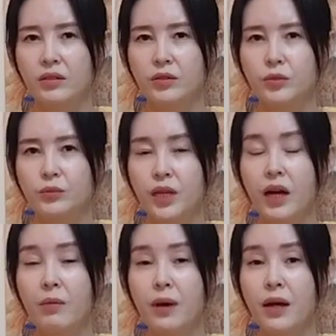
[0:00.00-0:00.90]
좀
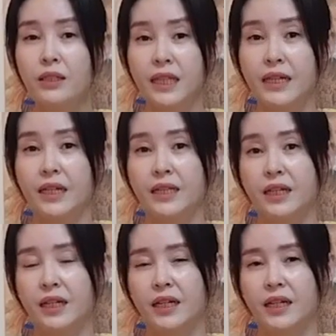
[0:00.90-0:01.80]
상황 파악을 잘해야
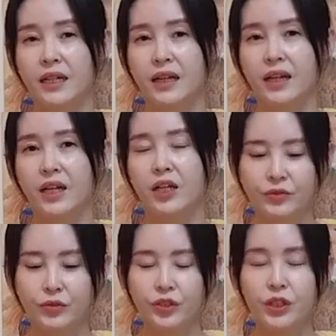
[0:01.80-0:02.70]
돼.
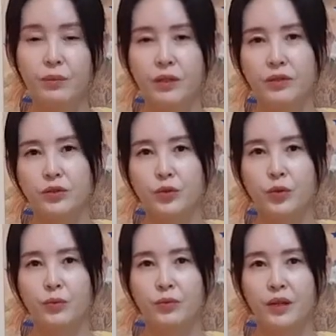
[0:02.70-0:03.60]
눈치가 빨아서
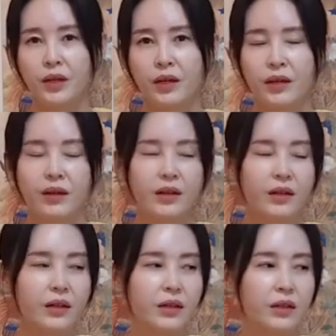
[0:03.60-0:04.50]
조금
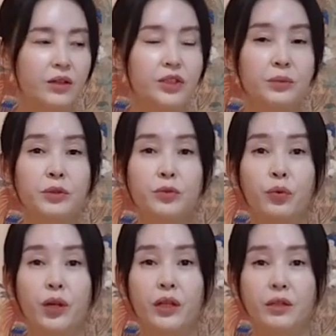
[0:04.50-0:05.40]
열심히
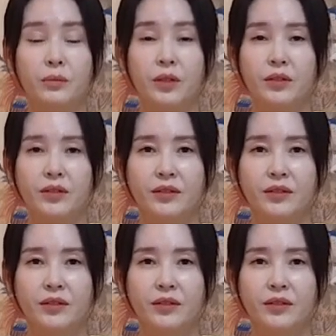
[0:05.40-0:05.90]
돌아다니면